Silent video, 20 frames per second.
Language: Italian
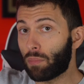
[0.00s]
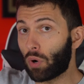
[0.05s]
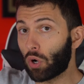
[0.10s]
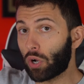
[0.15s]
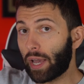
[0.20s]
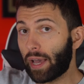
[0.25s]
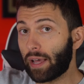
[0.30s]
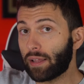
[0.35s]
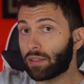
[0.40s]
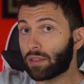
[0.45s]

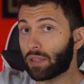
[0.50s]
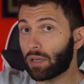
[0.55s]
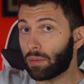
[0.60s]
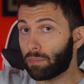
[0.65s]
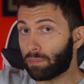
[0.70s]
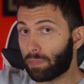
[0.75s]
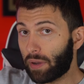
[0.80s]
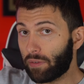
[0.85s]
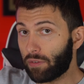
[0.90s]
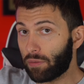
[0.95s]
moquette,
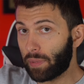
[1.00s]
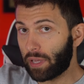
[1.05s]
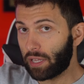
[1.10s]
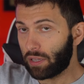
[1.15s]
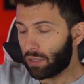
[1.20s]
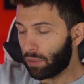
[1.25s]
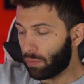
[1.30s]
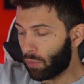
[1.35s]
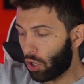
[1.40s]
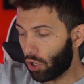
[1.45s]

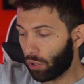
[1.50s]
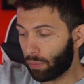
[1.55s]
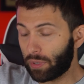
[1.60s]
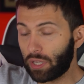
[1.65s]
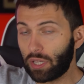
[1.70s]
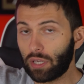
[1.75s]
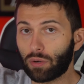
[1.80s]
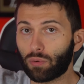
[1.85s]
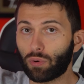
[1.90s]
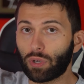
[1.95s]
pavimenti
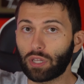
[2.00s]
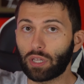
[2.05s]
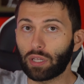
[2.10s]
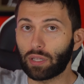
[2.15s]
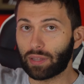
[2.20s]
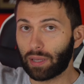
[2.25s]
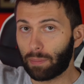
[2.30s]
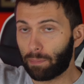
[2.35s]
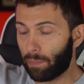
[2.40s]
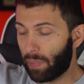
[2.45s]
morbidi,
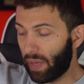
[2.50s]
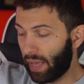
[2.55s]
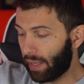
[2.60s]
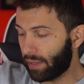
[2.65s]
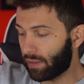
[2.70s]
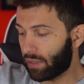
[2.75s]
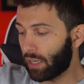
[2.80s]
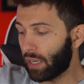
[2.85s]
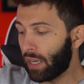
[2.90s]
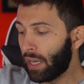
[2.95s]
quindi
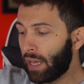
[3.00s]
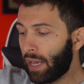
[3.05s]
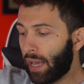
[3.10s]
tappeti